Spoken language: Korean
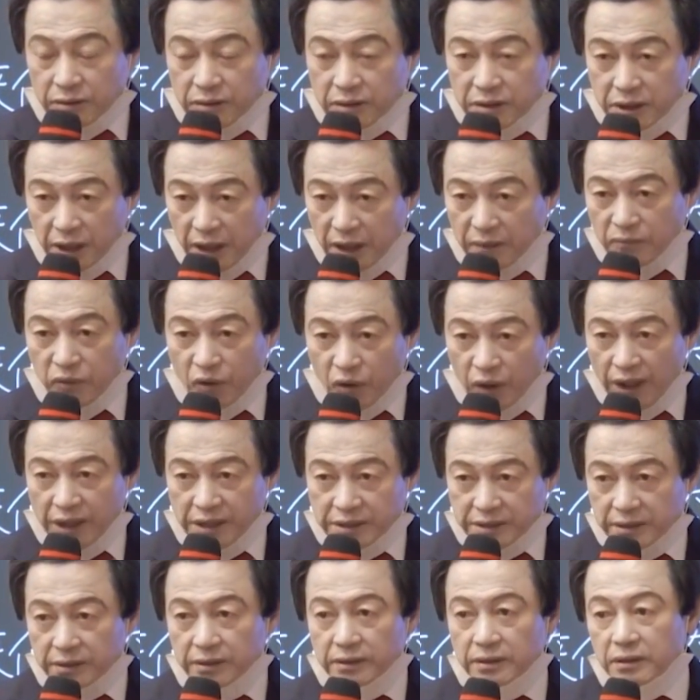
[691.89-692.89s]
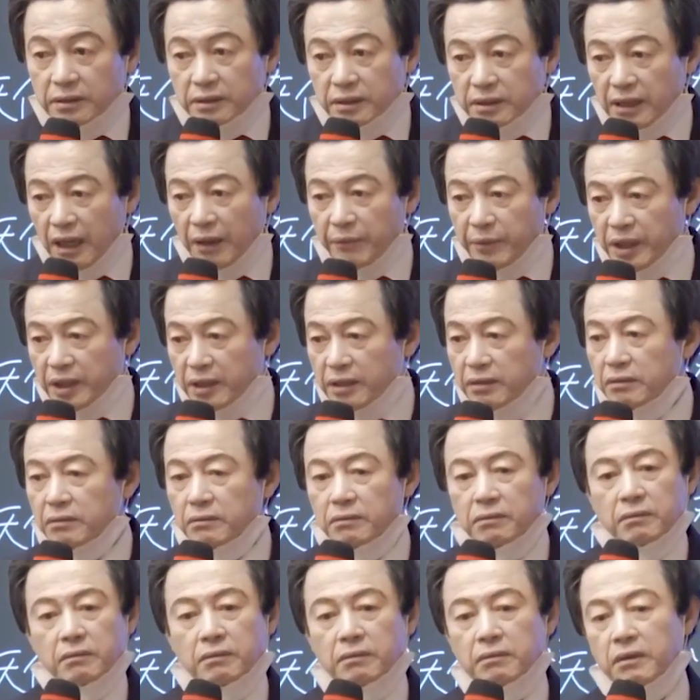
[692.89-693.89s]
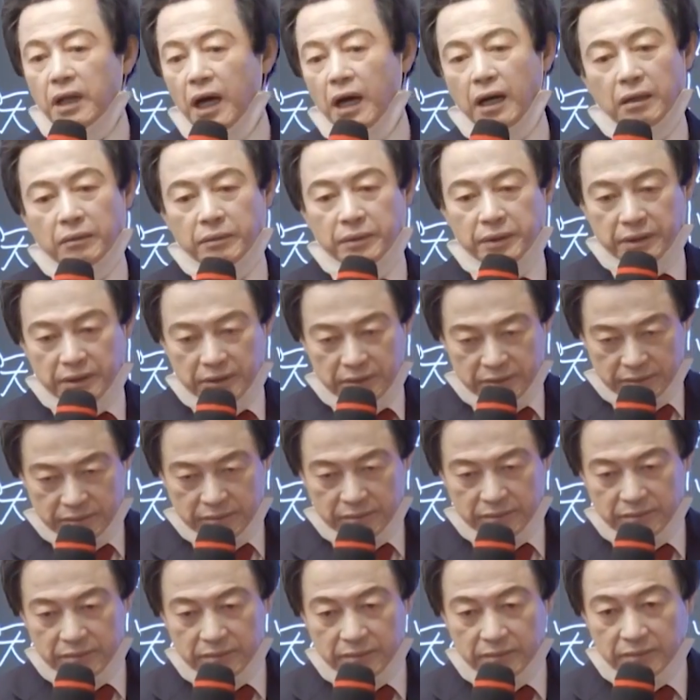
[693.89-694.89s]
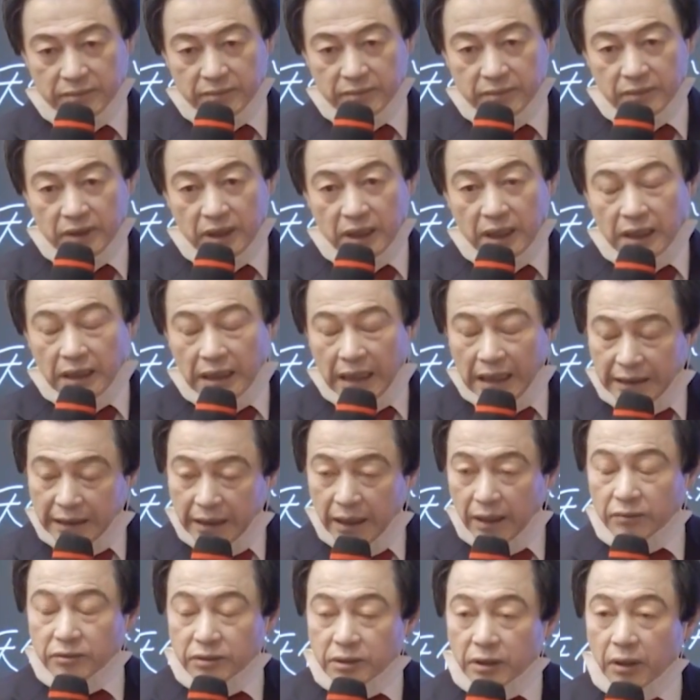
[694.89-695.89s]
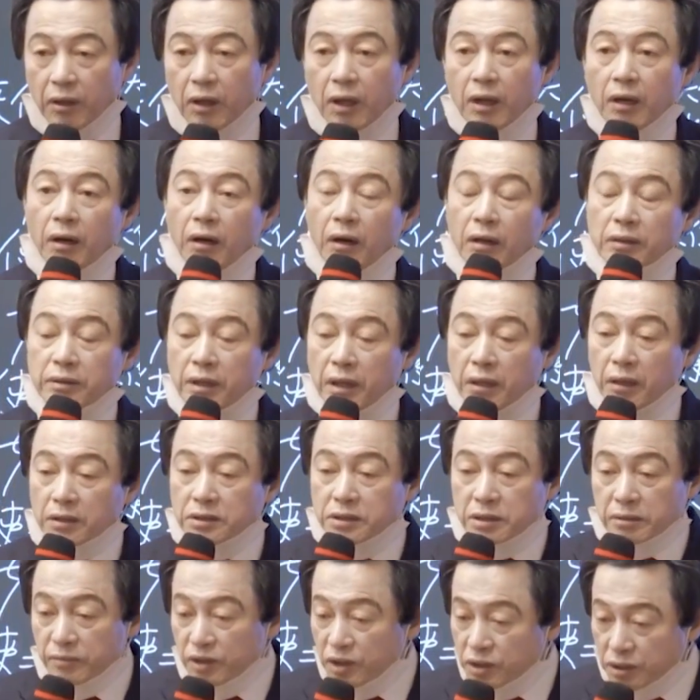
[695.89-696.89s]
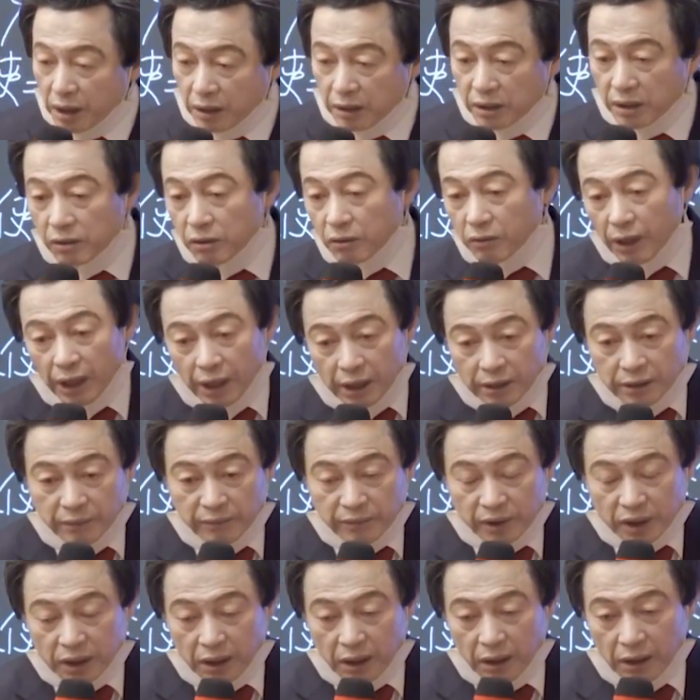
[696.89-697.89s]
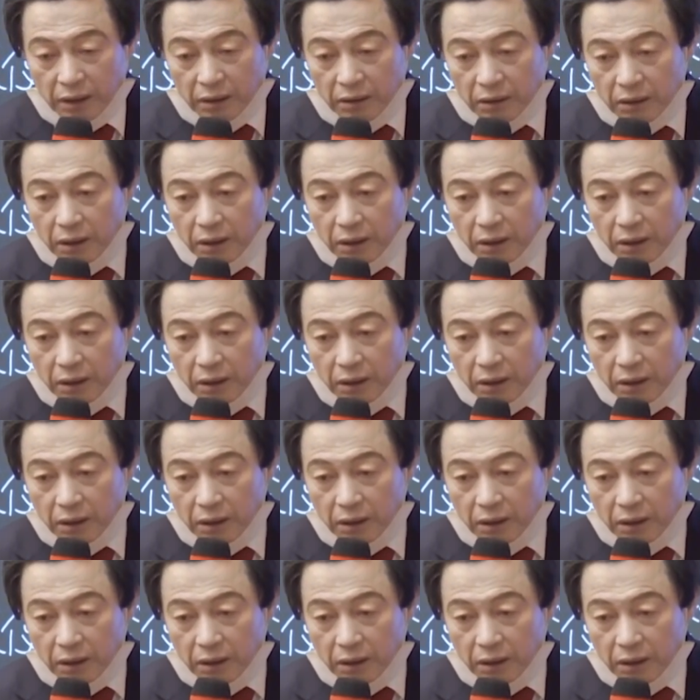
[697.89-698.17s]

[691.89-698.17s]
정보가 해서 어긋나면 나가버려. 하나. 그러니까 아, 내가 지금 이사를 일로 가야 됩니까?